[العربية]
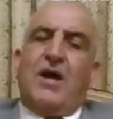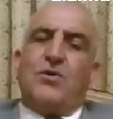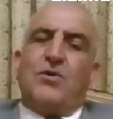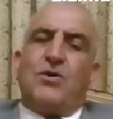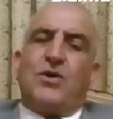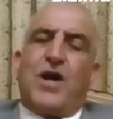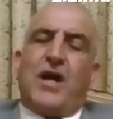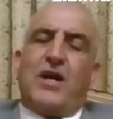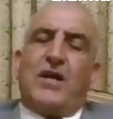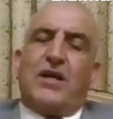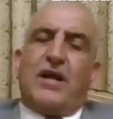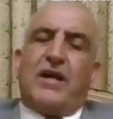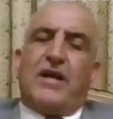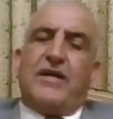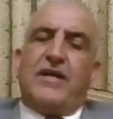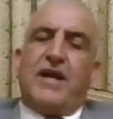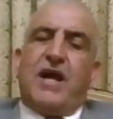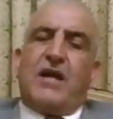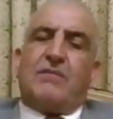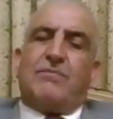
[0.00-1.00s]
يكرر
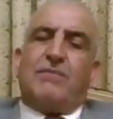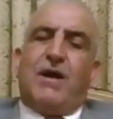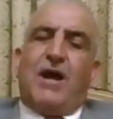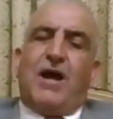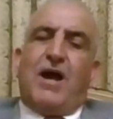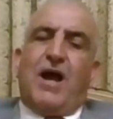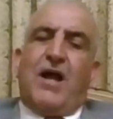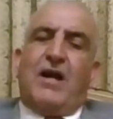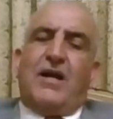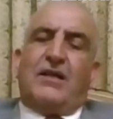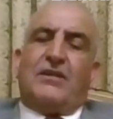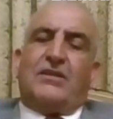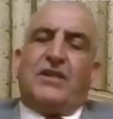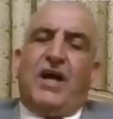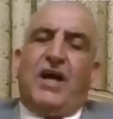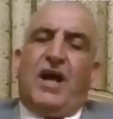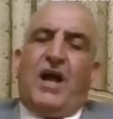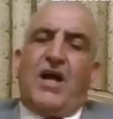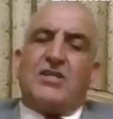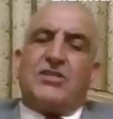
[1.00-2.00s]
النكبه
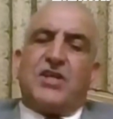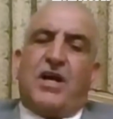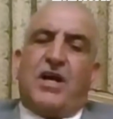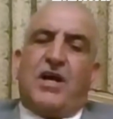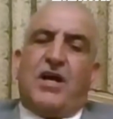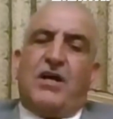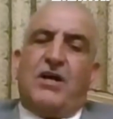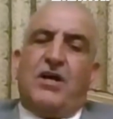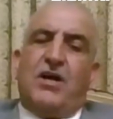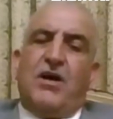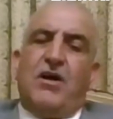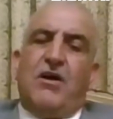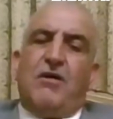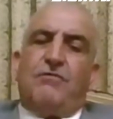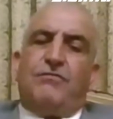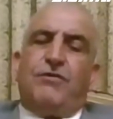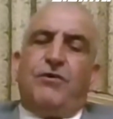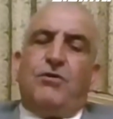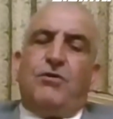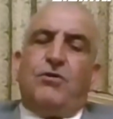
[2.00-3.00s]
التي عاشها
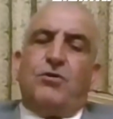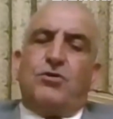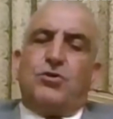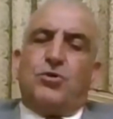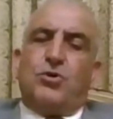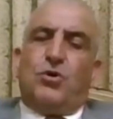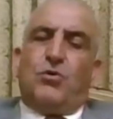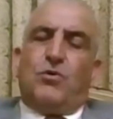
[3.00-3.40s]
في اللجوء